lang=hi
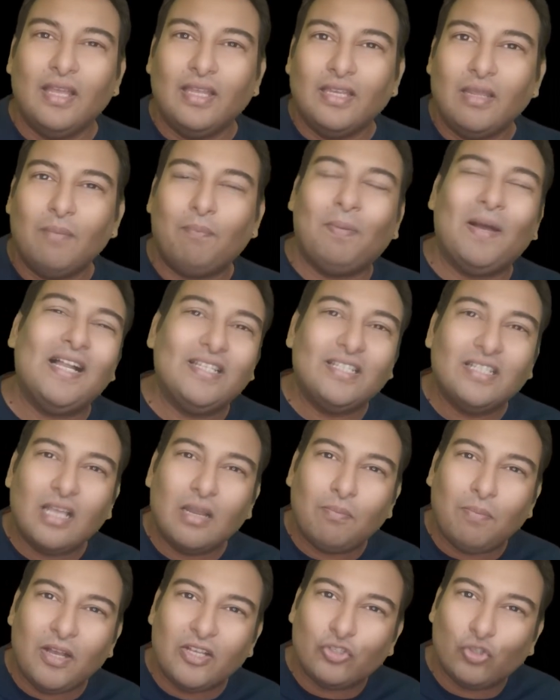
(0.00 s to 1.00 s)
ये
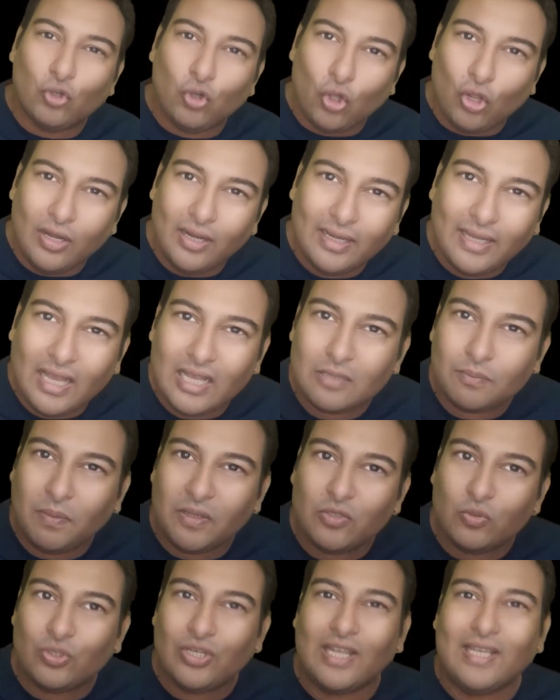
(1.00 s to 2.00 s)
5,500 डॉलर के
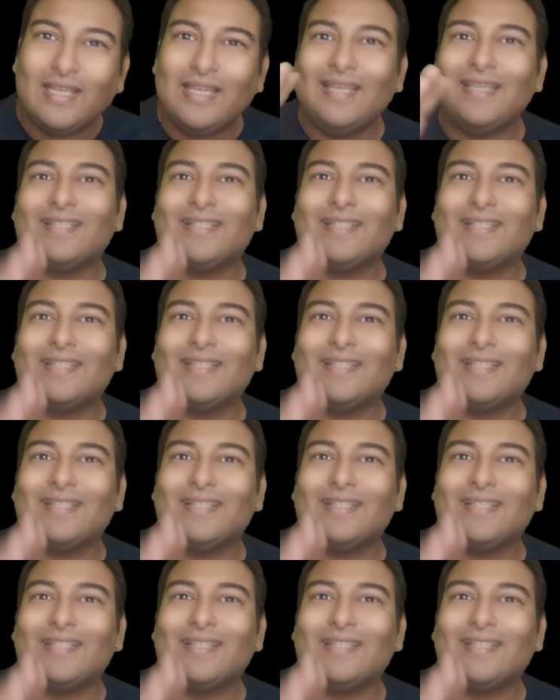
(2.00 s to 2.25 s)
आसपास हो जाएगी